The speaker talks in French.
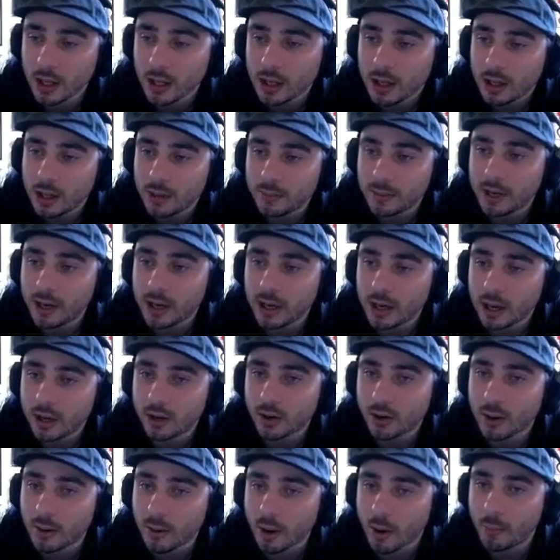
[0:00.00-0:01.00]
Eh bien, il a
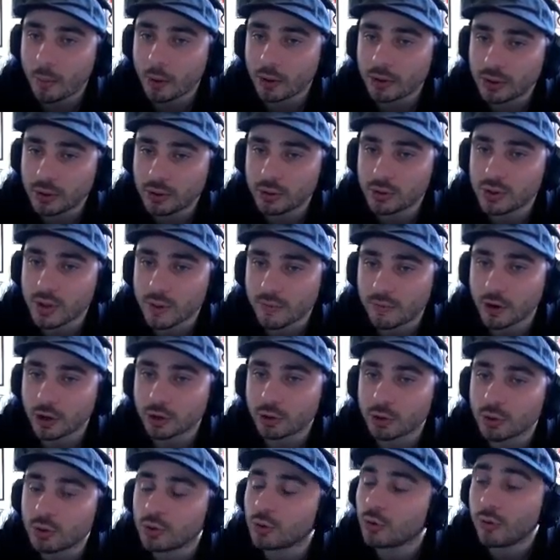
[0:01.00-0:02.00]
quand même remporté une deuxième fois le
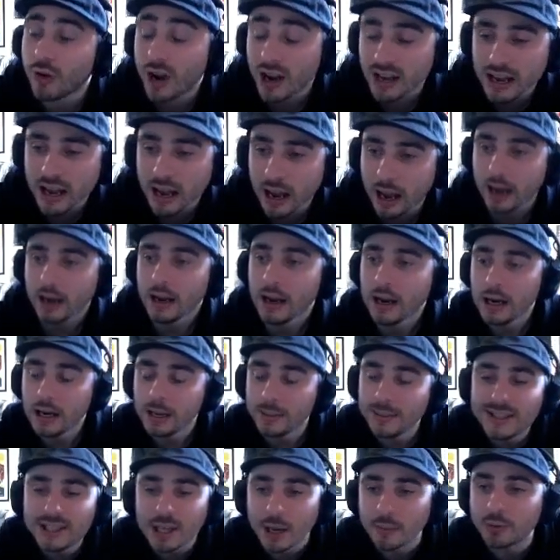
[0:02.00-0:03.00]
truc. Donc, vous voyez, hein, les
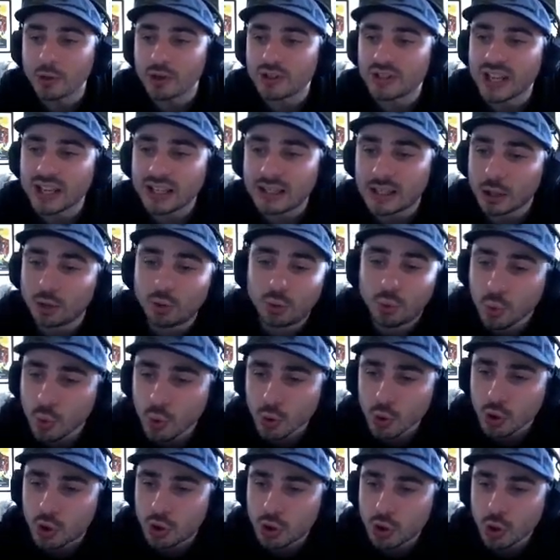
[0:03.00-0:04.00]
mix-up de 7, c'est
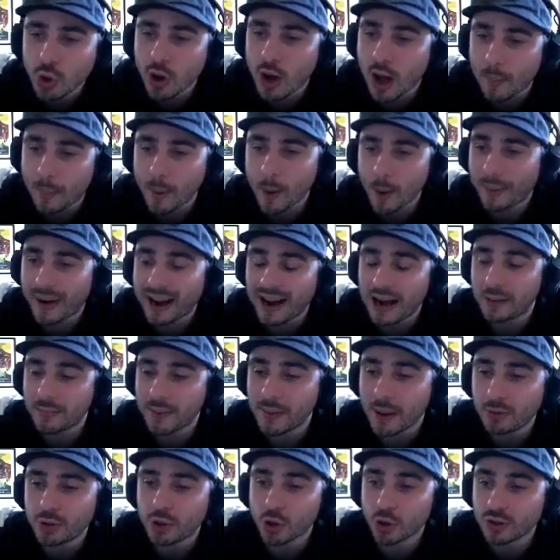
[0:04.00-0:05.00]
toujours à peu près la
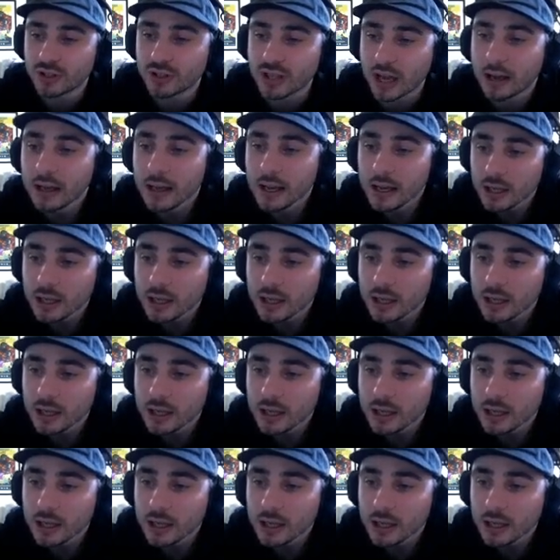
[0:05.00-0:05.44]
même chose. Hein.